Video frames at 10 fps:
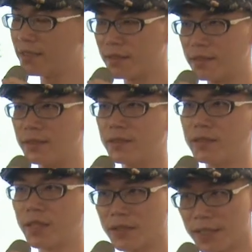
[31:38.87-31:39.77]
始
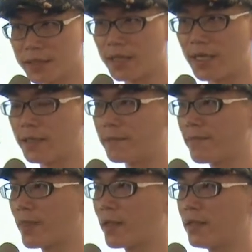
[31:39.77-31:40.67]
到现在，
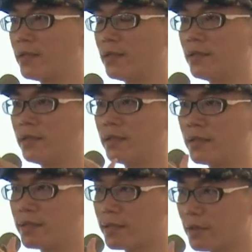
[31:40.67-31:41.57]

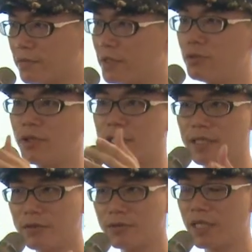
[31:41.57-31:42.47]
大部分决定
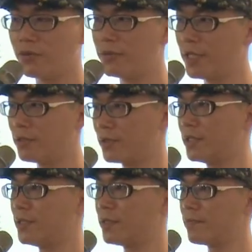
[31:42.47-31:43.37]
义务教育内容的
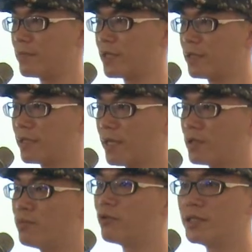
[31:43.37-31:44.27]
人，大概
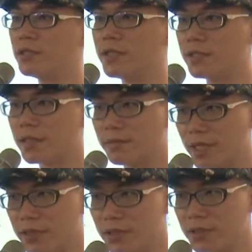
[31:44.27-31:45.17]
都不会是底层
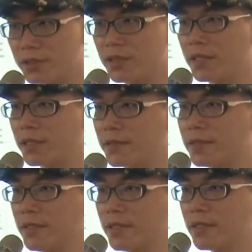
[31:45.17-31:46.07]
没知识的人，
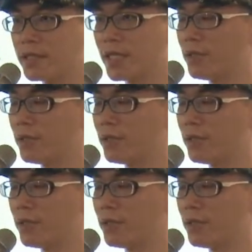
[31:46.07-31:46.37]
他